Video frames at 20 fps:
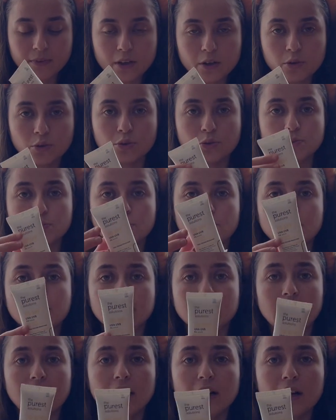Ürün bu
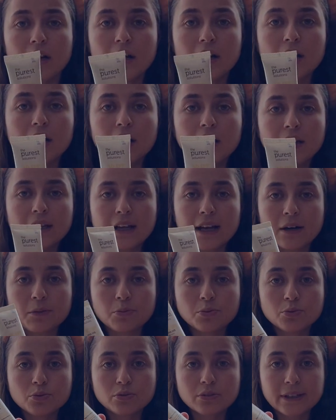kadar.
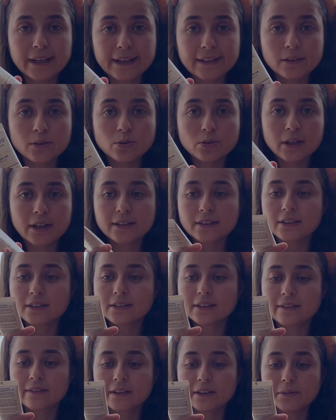Yani bunun renkli
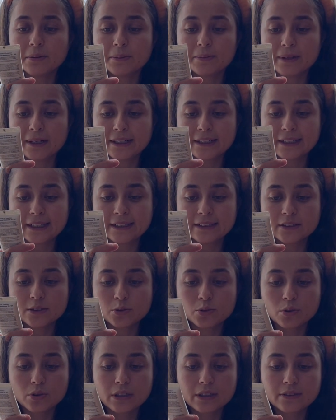olanları da var ama ben
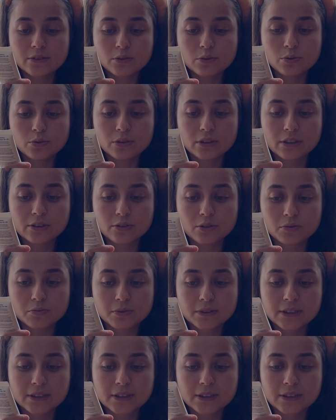renksiz olanını kullanıyorum.